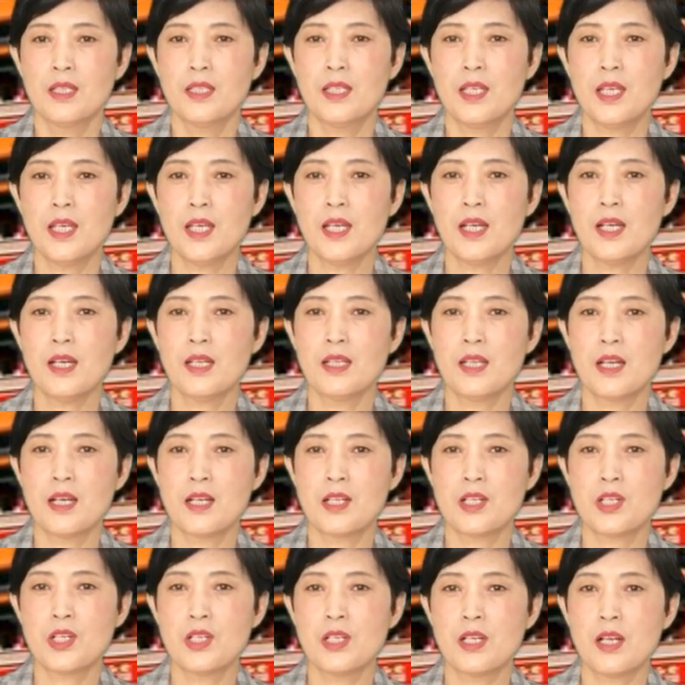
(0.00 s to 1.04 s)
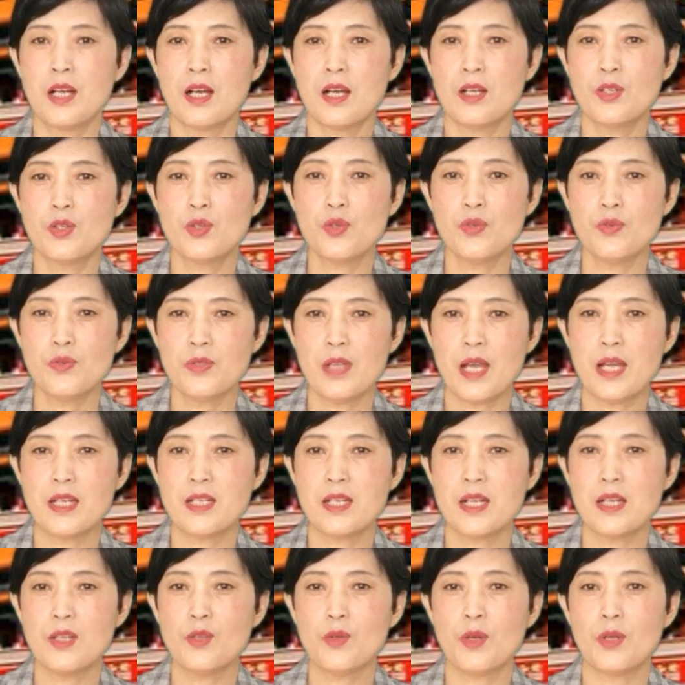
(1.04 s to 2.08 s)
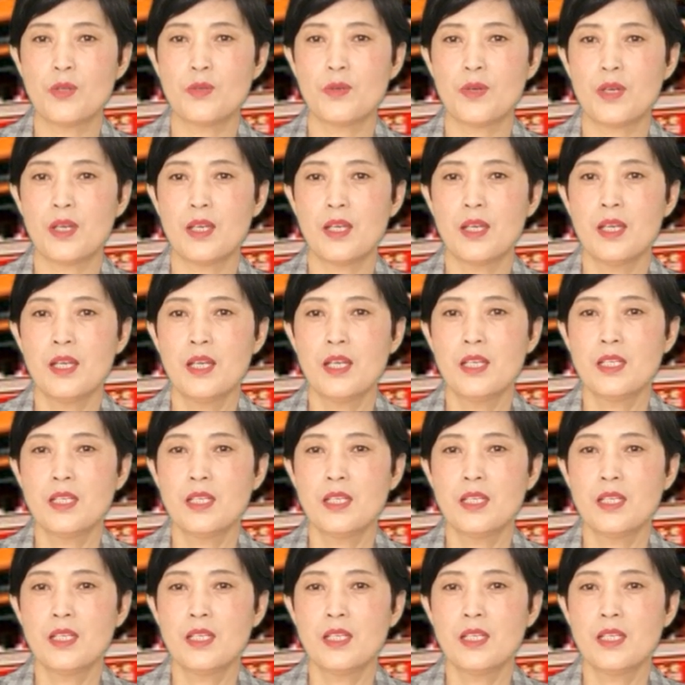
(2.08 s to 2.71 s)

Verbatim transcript: 第一个呢是钟南山团队。